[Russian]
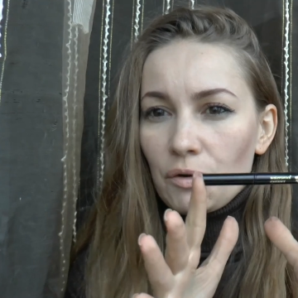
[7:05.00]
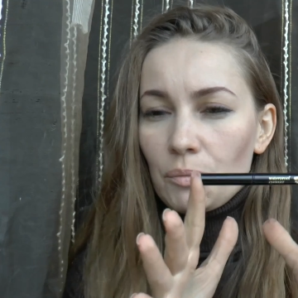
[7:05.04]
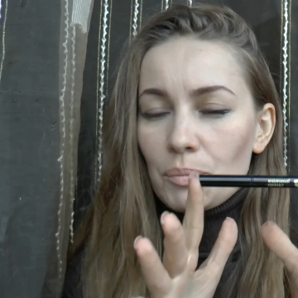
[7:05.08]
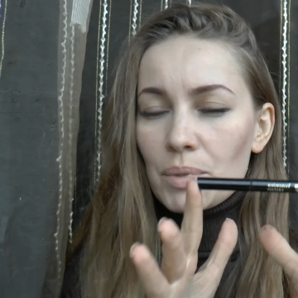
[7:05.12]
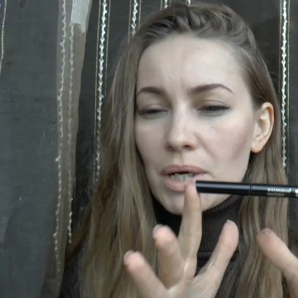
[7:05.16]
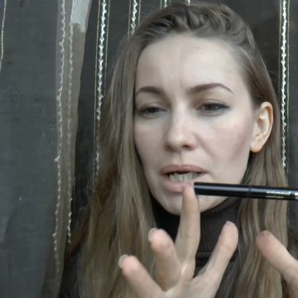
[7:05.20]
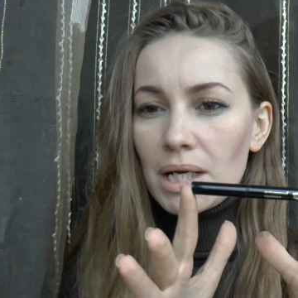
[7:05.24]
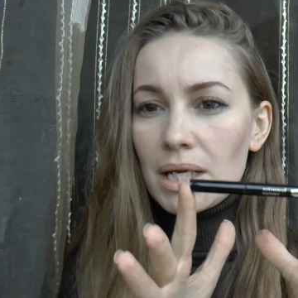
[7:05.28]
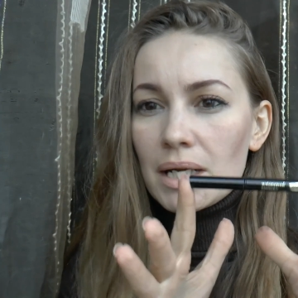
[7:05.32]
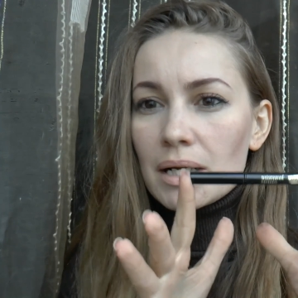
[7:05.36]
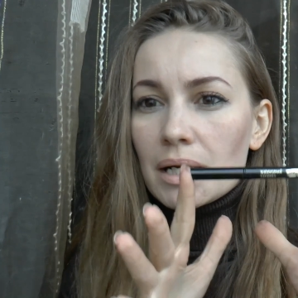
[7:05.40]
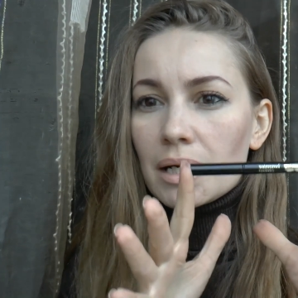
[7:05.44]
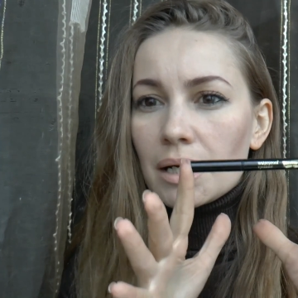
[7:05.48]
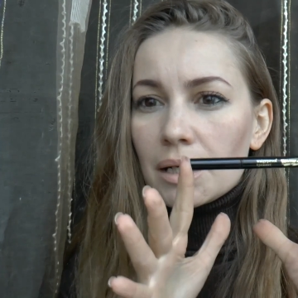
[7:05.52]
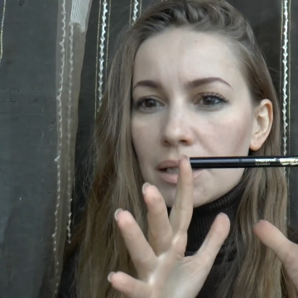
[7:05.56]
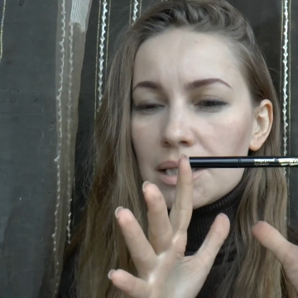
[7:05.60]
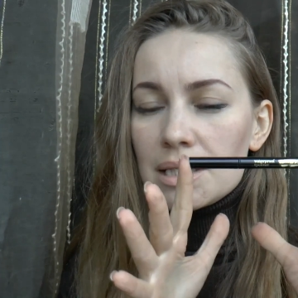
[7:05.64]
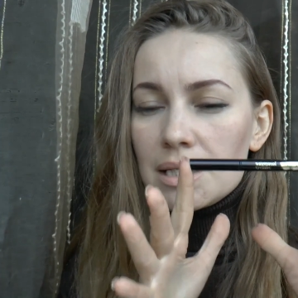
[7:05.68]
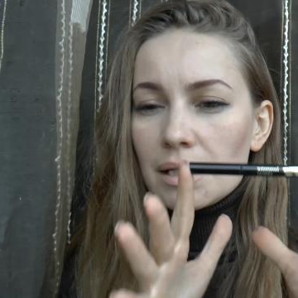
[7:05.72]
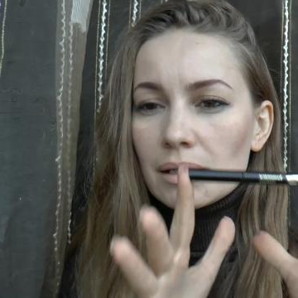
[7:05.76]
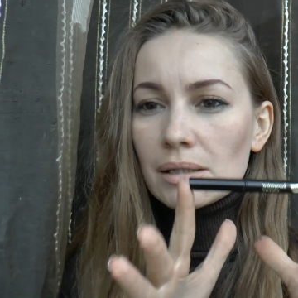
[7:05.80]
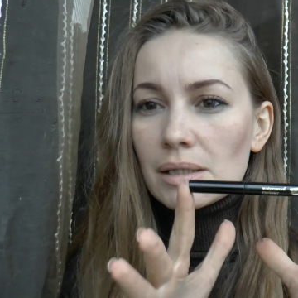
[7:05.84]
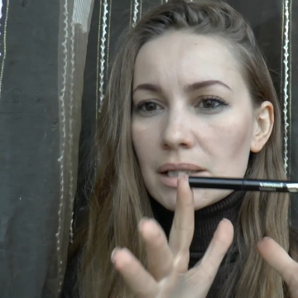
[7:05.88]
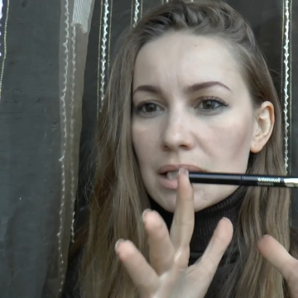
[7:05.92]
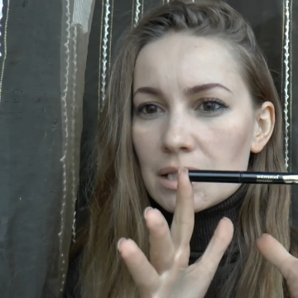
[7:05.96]
Faberlic
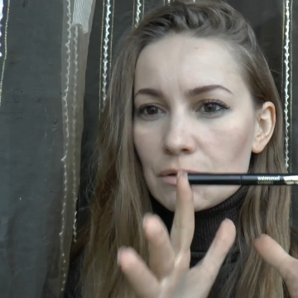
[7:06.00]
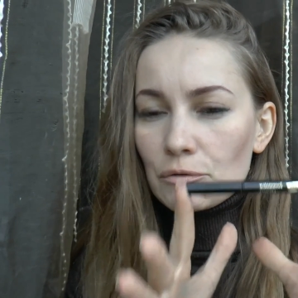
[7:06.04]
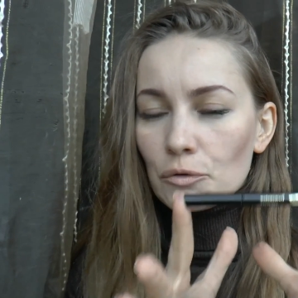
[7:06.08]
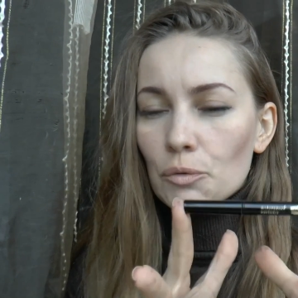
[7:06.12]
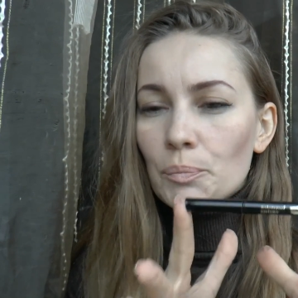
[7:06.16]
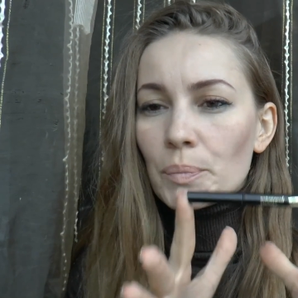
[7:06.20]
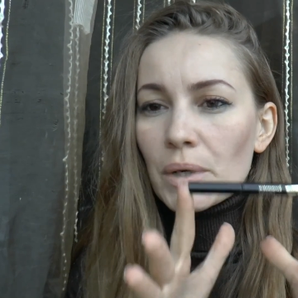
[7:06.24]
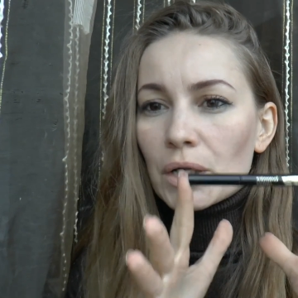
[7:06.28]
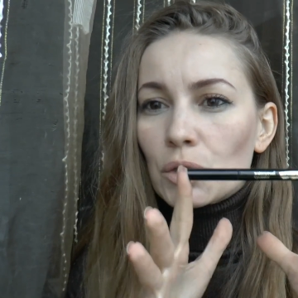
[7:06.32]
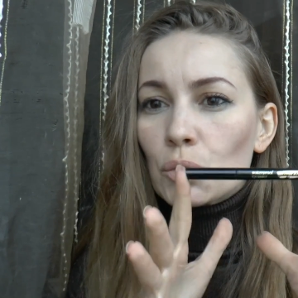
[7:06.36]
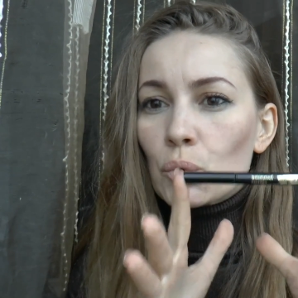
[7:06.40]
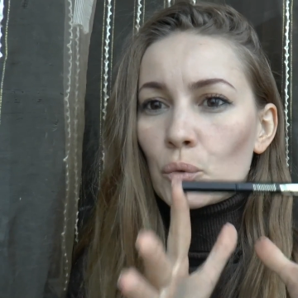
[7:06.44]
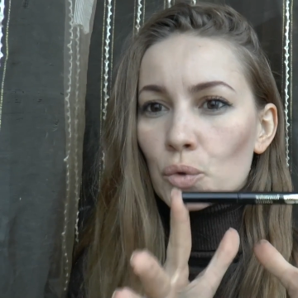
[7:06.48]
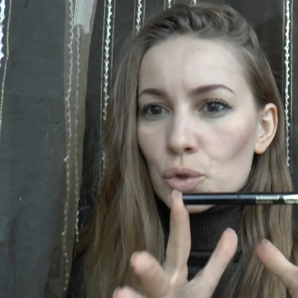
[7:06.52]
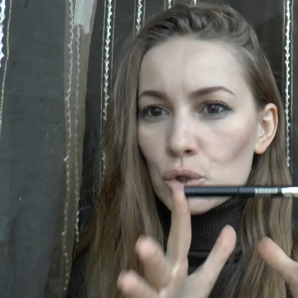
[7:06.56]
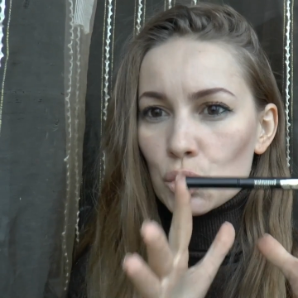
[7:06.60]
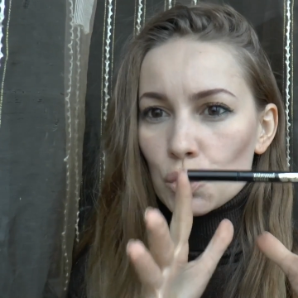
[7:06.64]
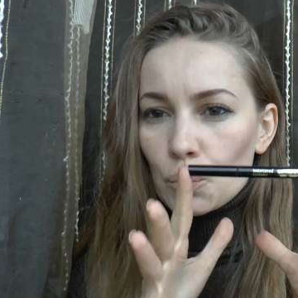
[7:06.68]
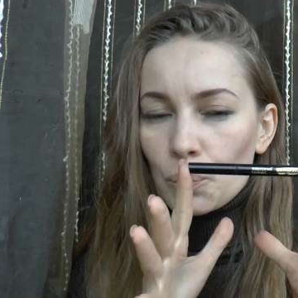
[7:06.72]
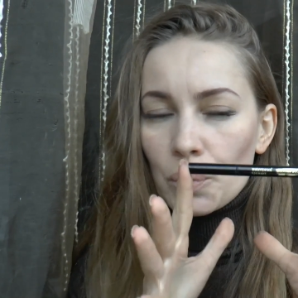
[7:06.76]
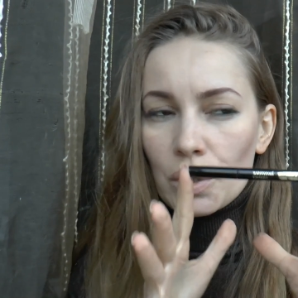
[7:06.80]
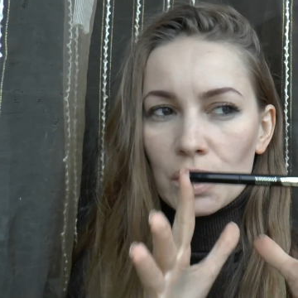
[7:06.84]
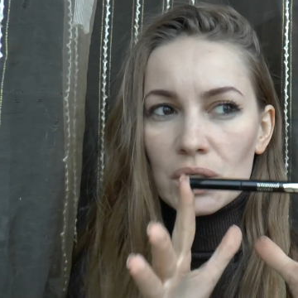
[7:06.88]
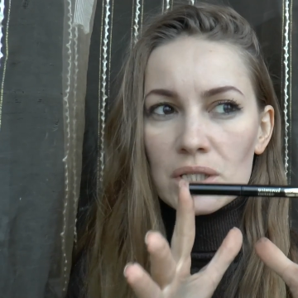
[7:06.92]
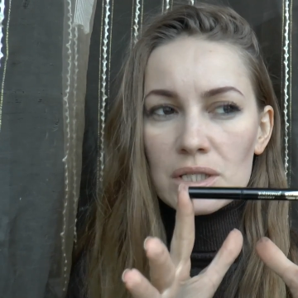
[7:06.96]
делает свою
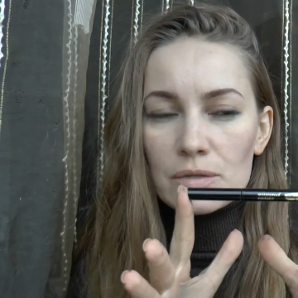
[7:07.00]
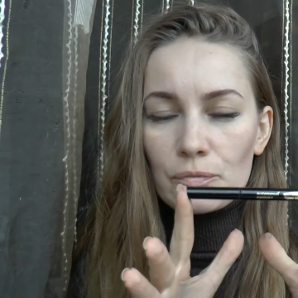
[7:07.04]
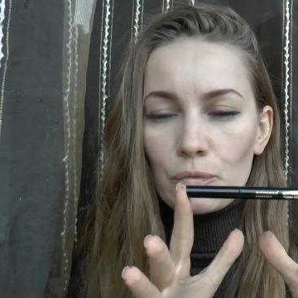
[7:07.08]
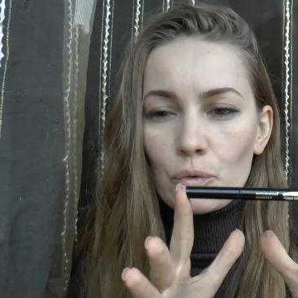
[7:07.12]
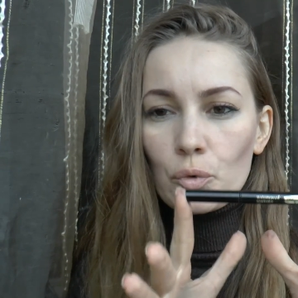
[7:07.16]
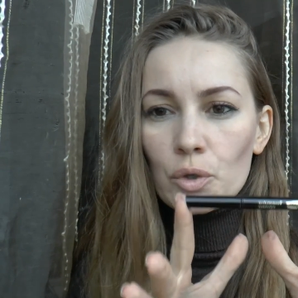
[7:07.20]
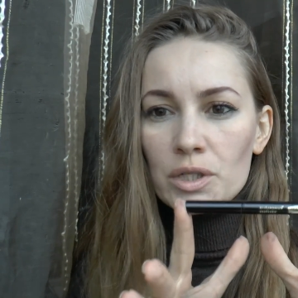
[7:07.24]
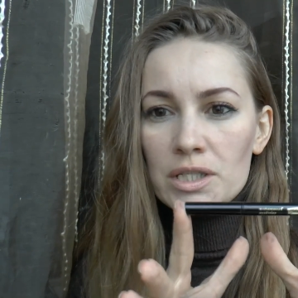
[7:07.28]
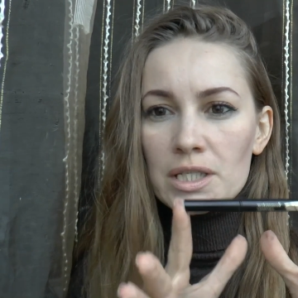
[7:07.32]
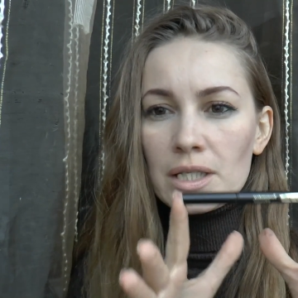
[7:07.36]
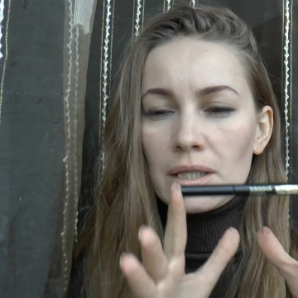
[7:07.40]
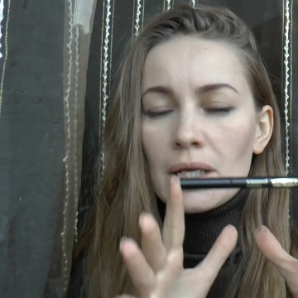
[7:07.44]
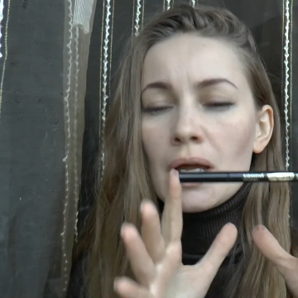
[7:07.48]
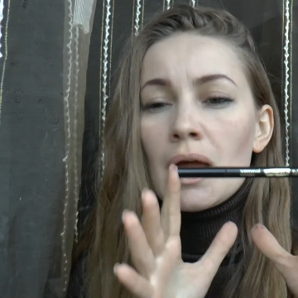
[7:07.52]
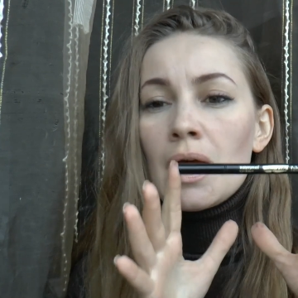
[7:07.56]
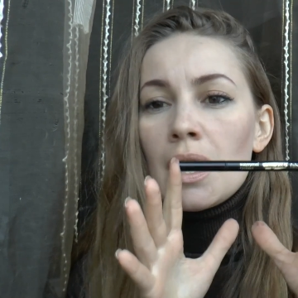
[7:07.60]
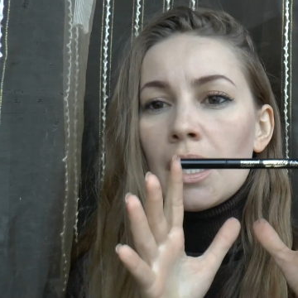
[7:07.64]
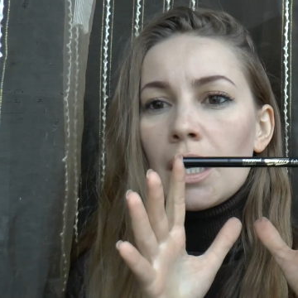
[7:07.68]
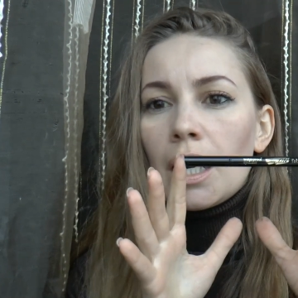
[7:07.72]
продукцию, производит